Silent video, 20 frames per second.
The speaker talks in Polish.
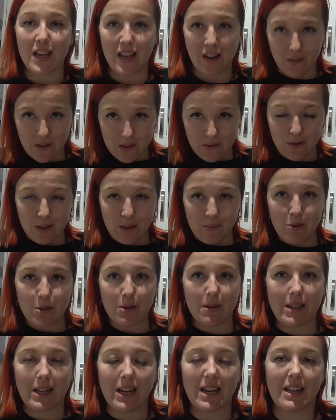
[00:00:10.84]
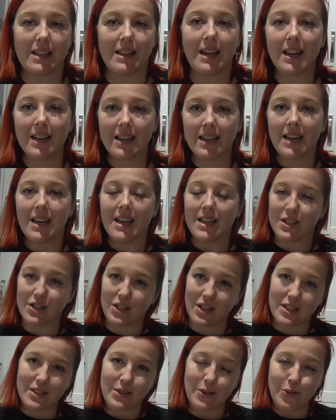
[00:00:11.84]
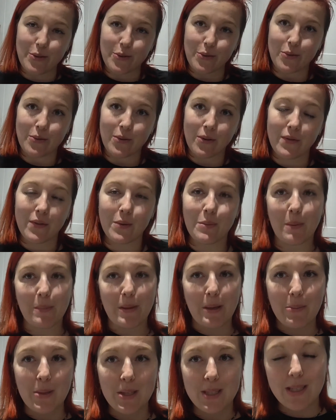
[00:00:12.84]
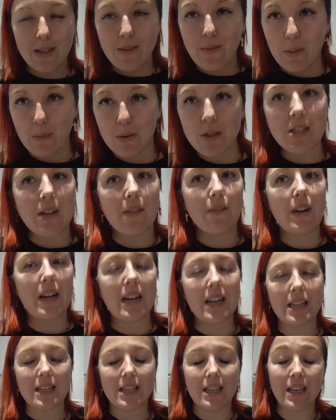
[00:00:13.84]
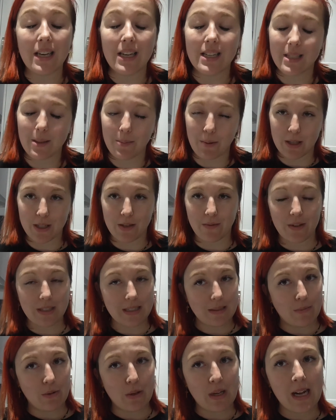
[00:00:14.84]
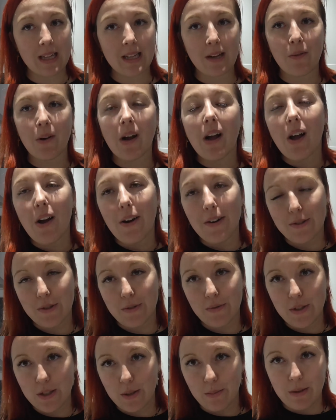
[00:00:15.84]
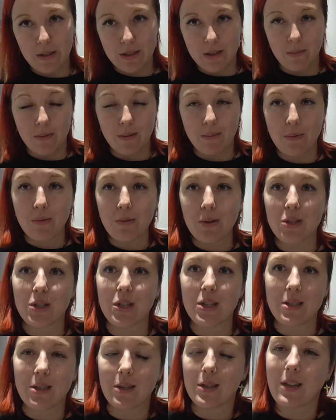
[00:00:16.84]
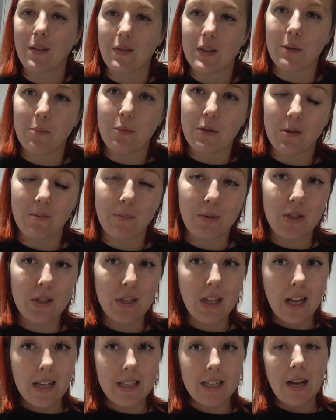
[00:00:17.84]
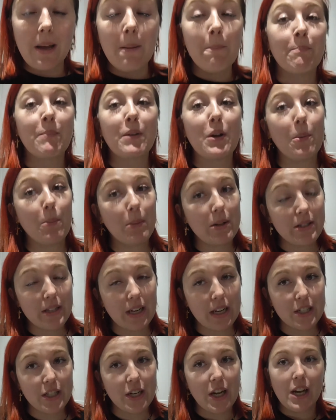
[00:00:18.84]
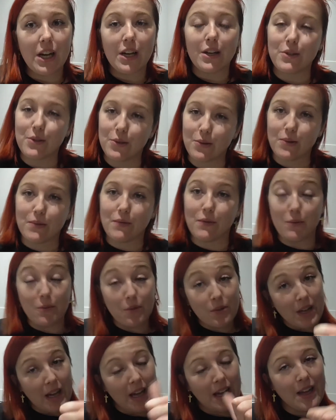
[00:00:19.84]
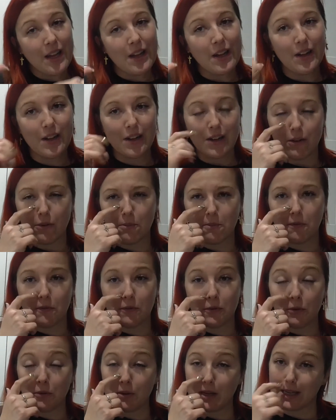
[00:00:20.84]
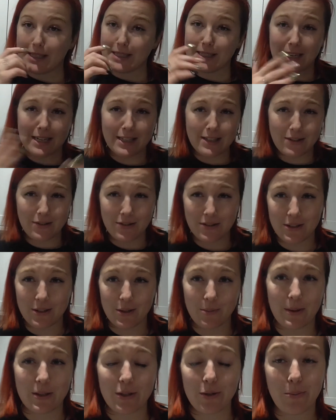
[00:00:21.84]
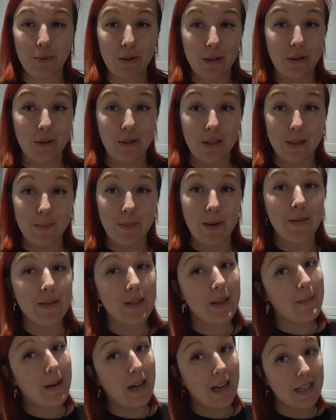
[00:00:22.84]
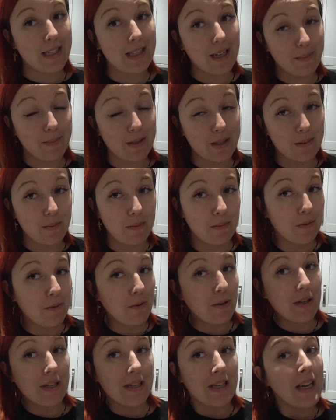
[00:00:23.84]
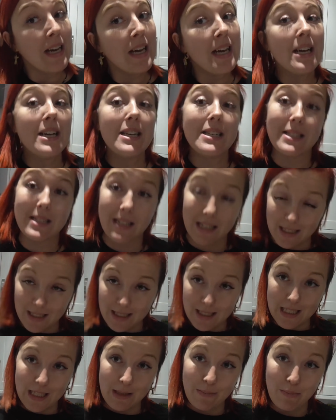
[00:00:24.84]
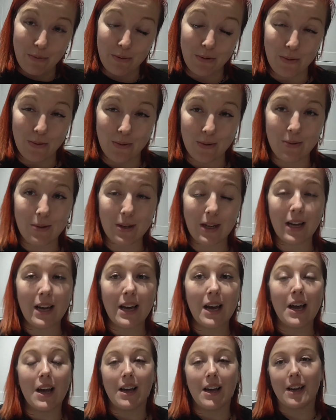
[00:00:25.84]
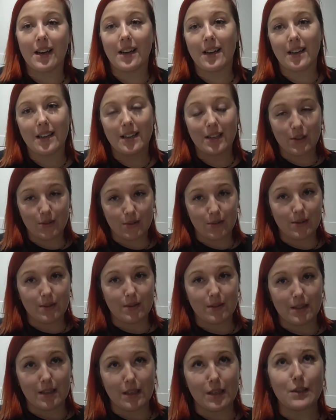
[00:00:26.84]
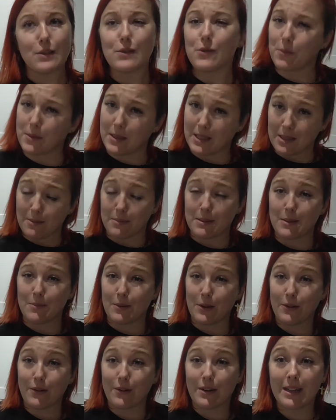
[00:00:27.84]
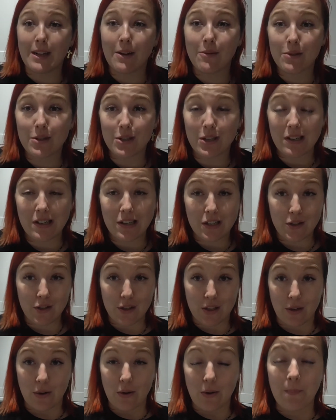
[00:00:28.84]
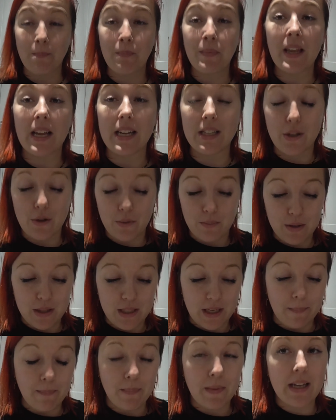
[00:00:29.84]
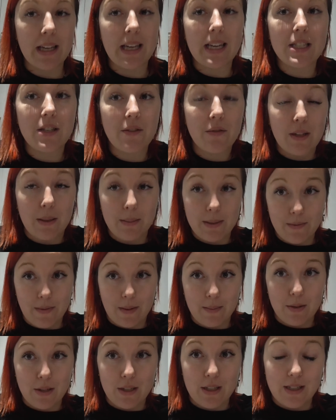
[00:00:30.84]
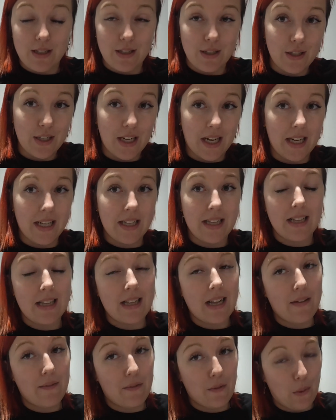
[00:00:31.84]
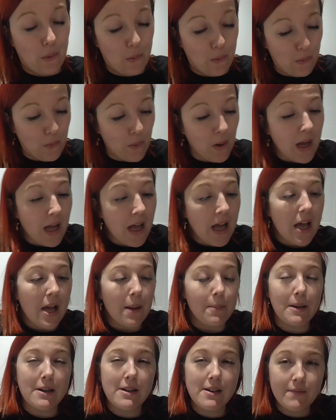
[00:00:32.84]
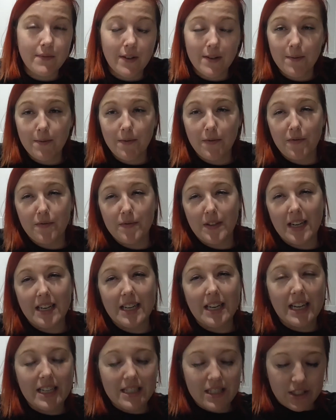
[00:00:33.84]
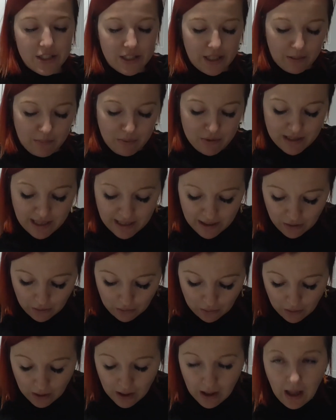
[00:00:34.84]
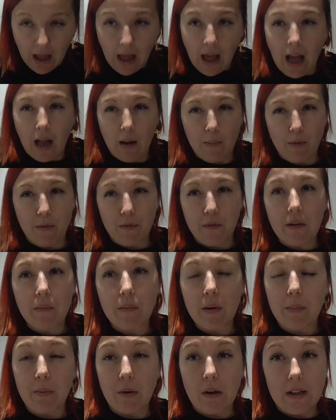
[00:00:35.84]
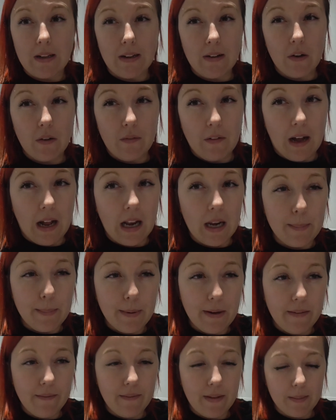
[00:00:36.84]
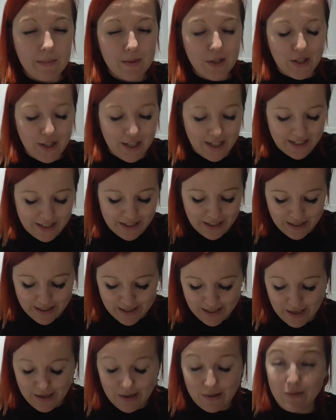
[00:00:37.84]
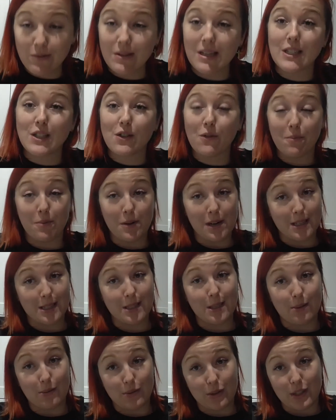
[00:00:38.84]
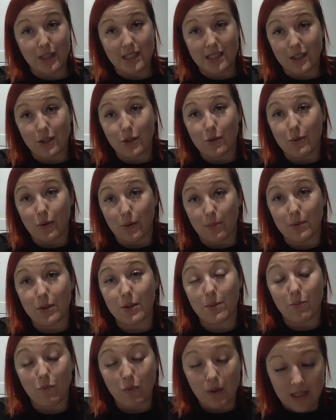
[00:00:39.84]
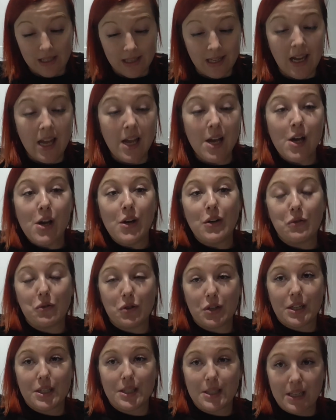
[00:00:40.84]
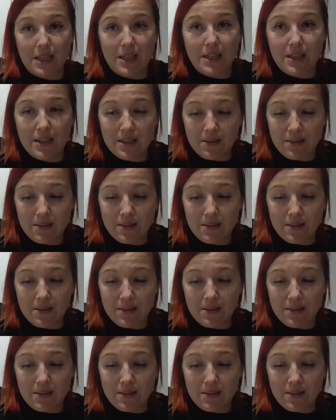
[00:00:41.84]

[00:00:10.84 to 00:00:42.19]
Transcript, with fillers: Ja Was witam u siebie na kanale. Jeżeli jesteście nowi, mam na imię Sylwia, mieszkam w Anglii i zapraszam Was na mój kanał. Oczywiście będzie mi miło, jeżeli zostawicie po sobie ślad, komentarz, kciuk w górę lub w dół. Ja i tak tego nie zobaczę, bo tego nie sprawdzam, ale i tak będzie mi miło i statystyki pójdą do góry. E, i subskrypcji mojego kanału, jeżeli jeszcze tego nie robicie. Ja się witam z Wami dzisiaj na vlogu. Miałam Wam nakręcić albo denko, albo filmik pogadankowy, ale powiem Wam szczerze, że u nas w pracy już się zaczął robić młyn, już jest e,